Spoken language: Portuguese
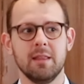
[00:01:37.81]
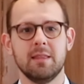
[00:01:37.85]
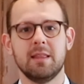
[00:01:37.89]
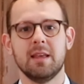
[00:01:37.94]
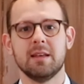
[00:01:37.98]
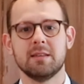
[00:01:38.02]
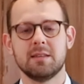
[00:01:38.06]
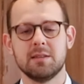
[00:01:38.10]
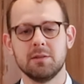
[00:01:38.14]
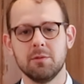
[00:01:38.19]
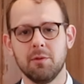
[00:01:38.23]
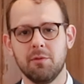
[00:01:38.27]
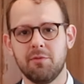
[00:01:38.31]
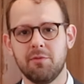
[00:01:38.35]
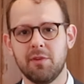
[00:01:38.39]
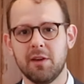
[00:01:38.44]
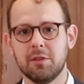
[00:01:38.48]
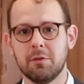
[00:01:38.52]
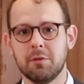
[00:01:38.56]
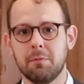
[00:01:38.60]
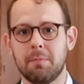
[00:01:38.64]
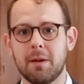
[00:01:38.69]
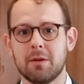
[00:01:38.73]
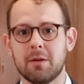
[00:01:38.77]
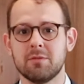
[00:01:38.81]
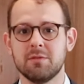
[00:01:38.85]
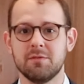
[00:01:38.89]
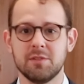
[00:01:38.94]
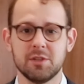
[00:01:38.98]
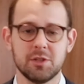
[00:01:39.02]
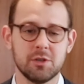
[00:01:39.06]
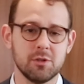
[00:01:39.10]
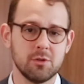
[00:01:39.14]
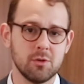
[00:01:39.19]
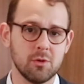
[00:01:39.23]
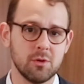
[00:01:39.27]
tenha sido feito para os
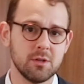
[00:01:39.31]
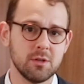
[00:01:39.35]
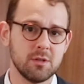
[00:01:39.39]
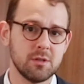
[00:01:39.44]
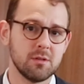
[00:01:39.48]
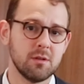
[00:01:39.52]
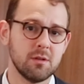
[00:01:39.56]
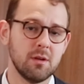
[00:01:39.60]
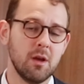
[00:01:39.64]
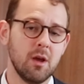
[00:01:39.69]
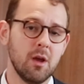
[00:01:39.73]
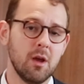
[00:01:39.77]
investidores